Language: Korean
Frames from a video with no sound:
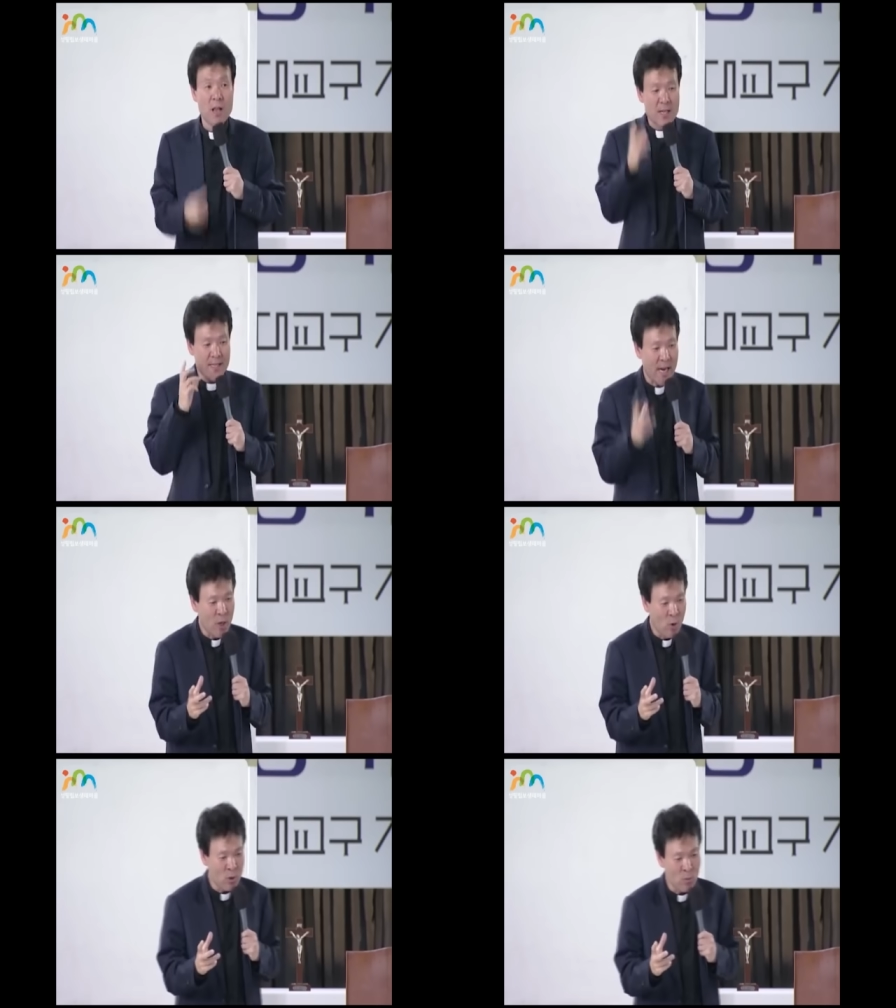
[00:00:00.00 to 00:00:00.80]

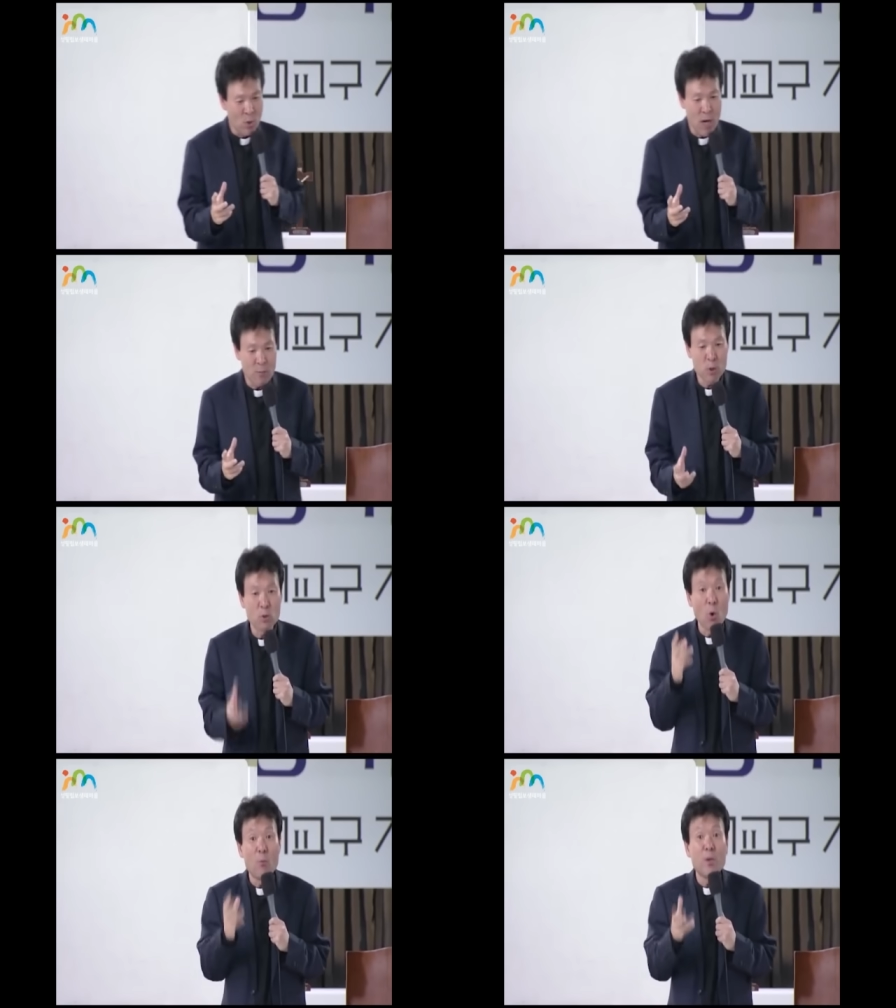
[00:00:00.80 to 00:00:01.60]
장예원은 뭐냐면
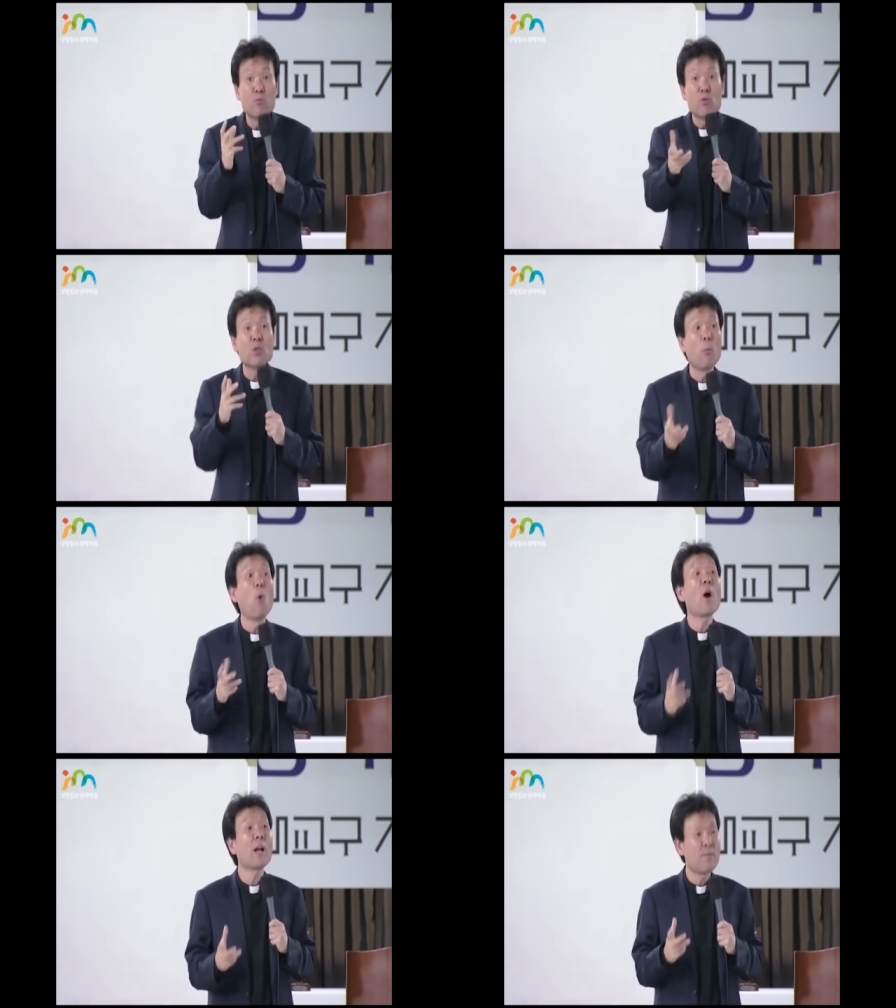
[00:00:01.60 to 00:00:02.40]
노비 문서
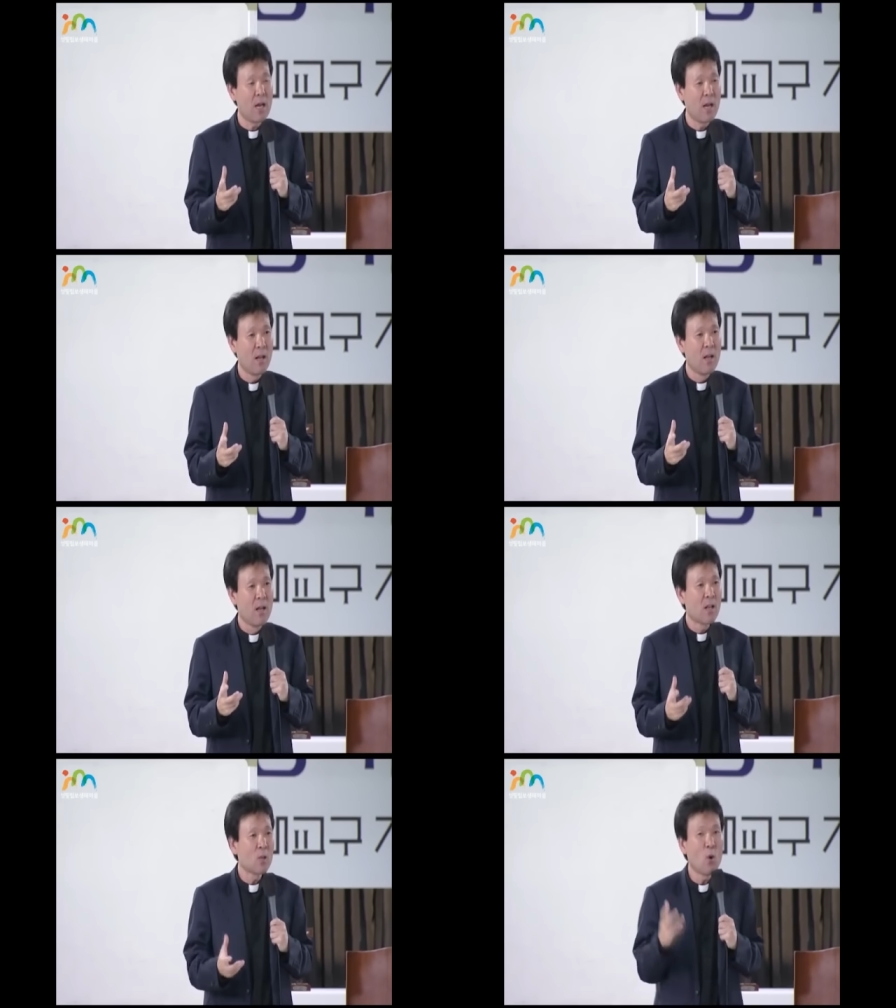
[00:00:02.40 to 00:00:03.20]
보관함이야.
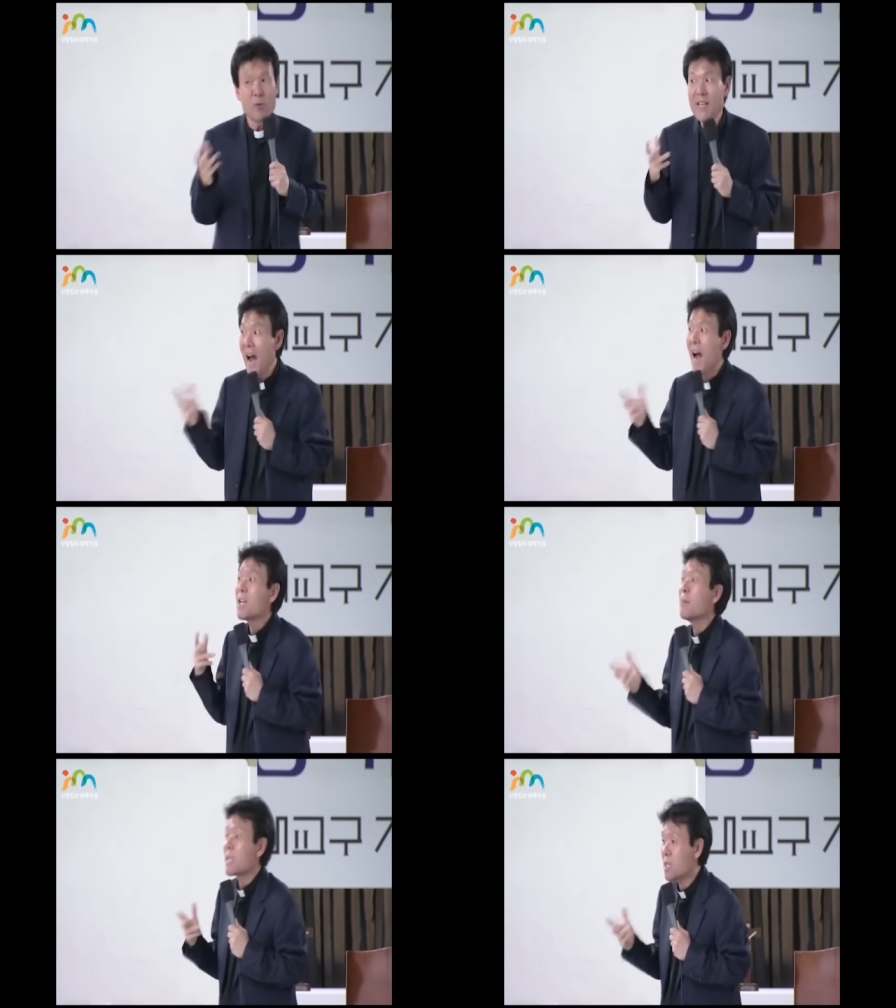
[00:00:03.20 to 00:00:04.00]
그러니까 노비들이 한이
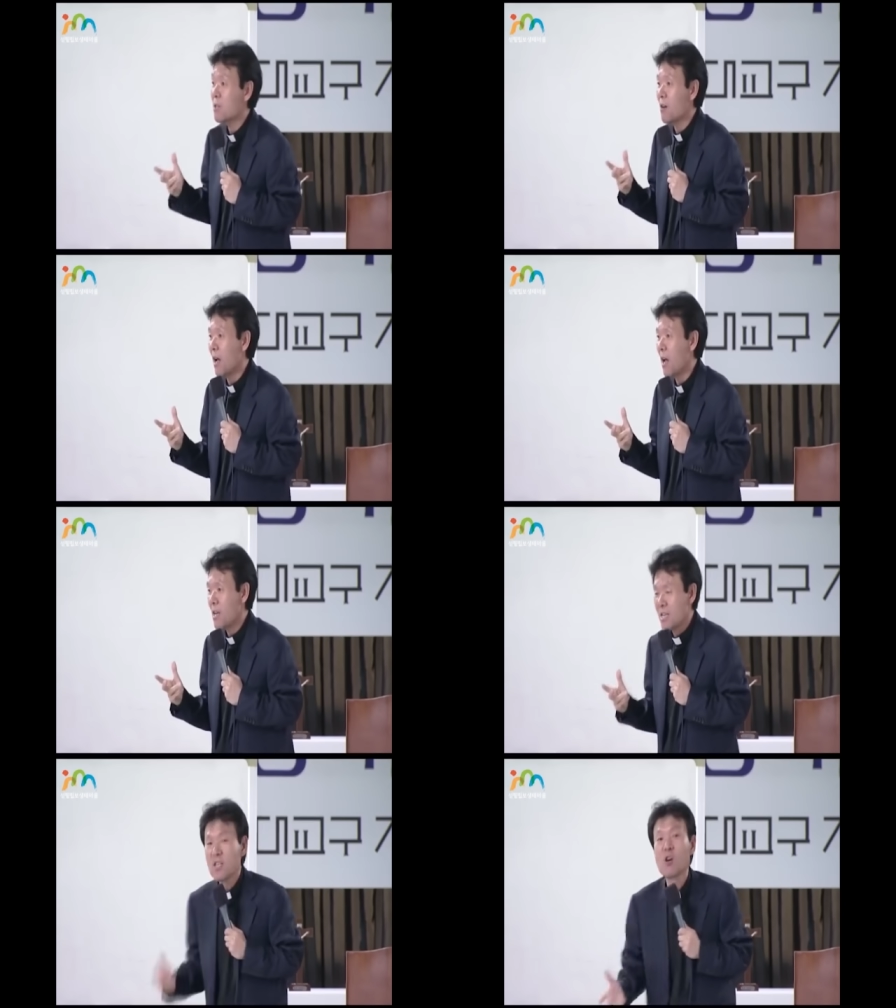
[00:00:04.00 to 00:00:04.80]
맺힌 거야.
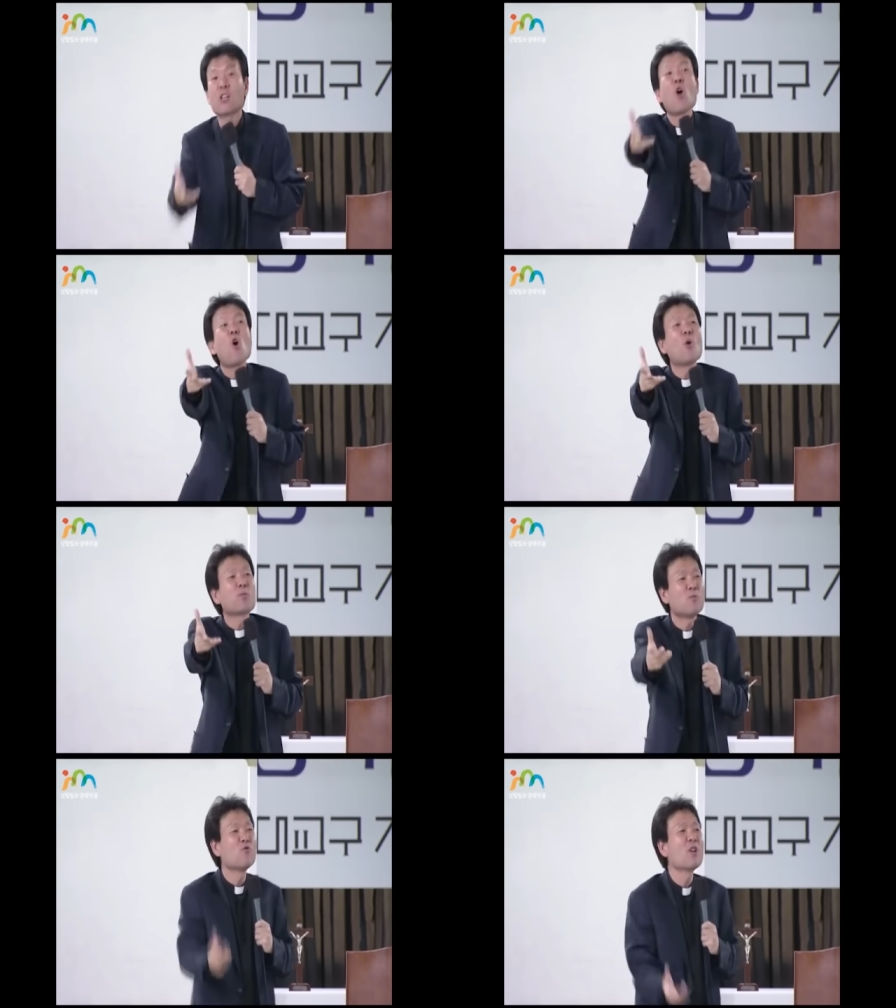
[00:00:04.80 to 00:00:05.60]
이걸 태워
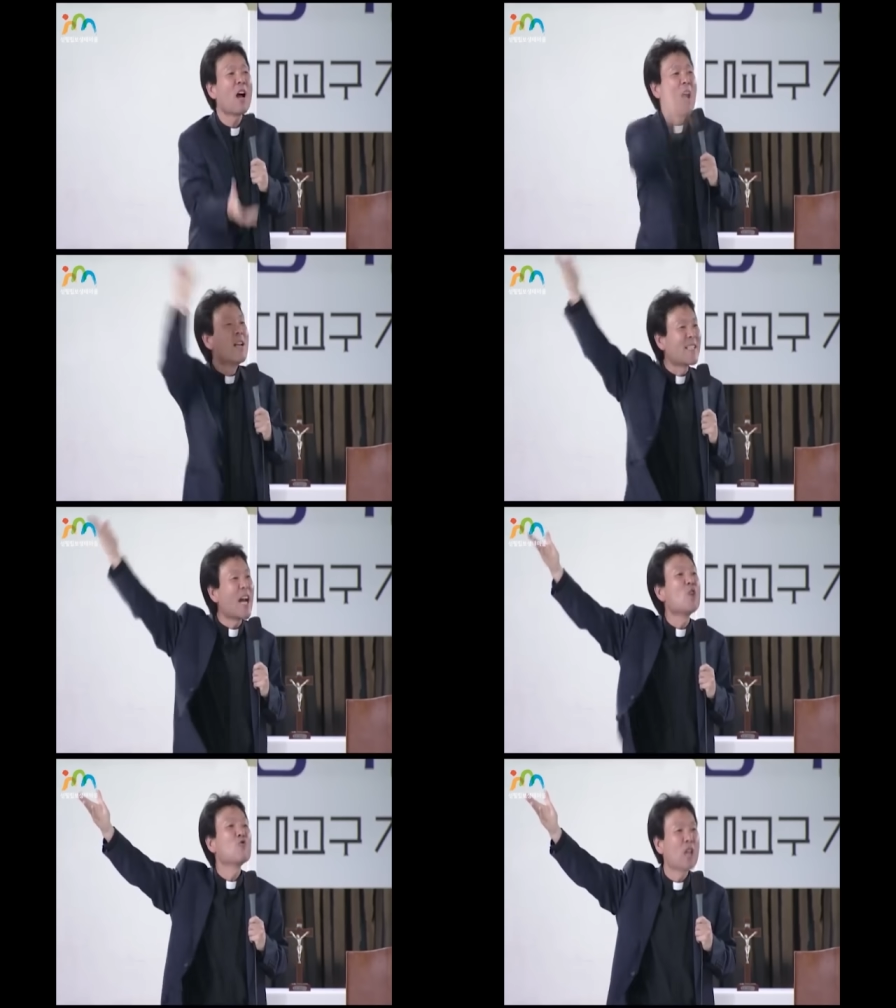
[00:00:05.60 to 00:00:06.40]
없으면 우리가
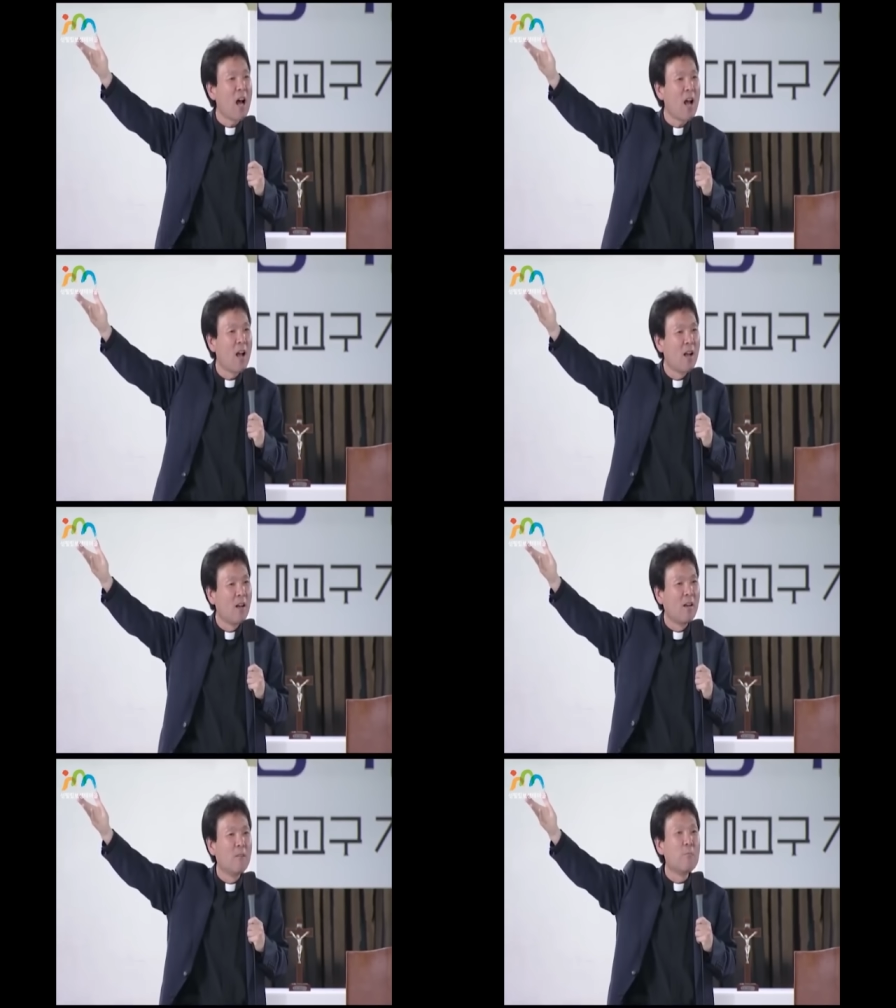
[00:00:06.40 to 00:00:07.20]
자유다,
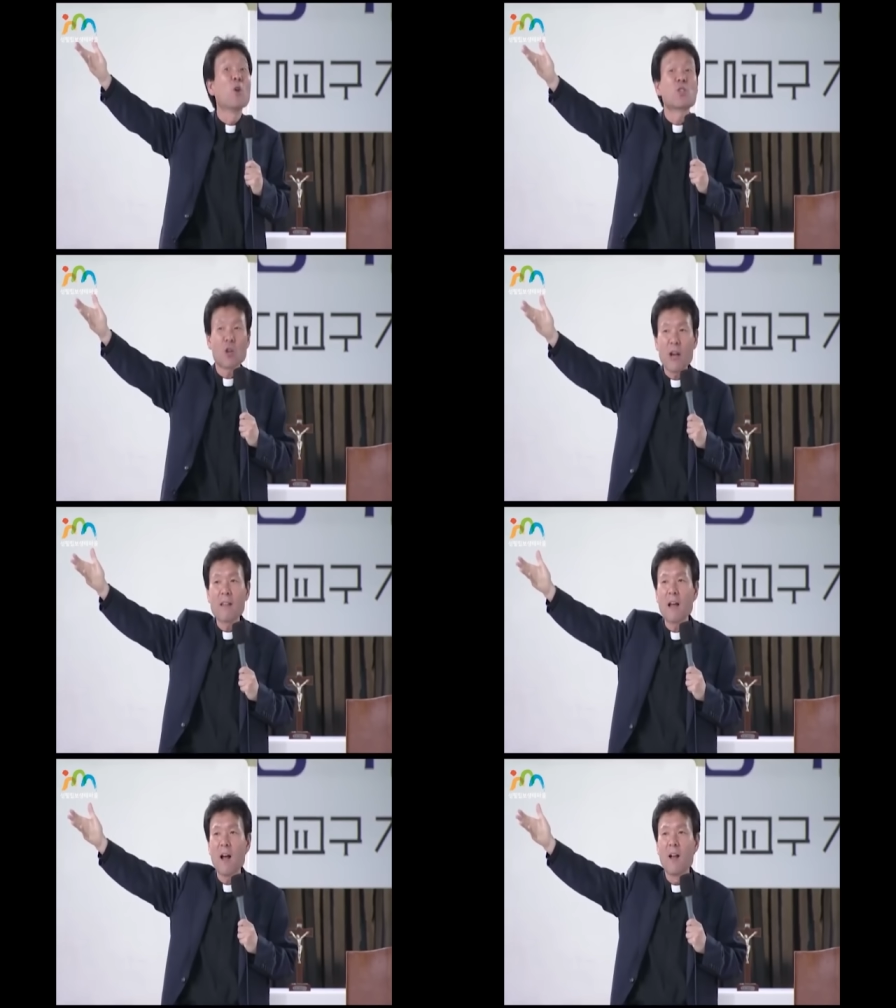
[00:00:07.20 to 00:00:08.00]
예,
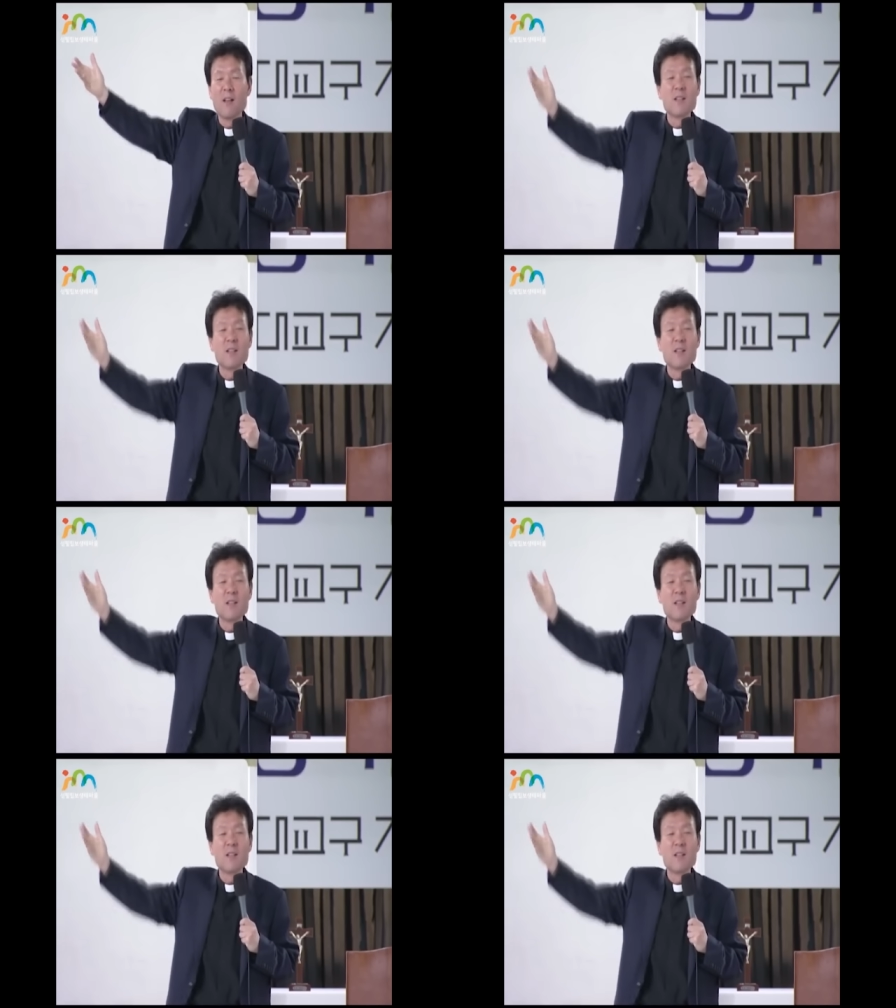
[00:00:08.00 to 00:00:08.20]
면천한다.